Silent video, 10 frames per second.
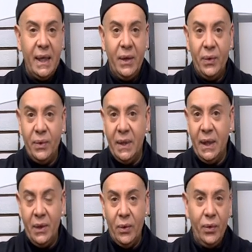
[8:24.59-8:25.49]
Non,
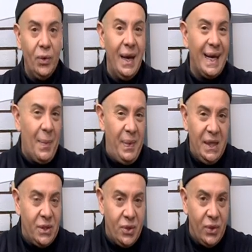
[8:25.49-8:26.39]
non, non la
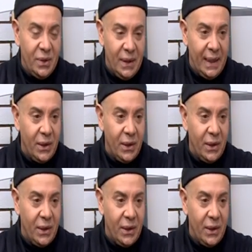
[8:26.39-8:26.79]
capisco. Ecco. Tra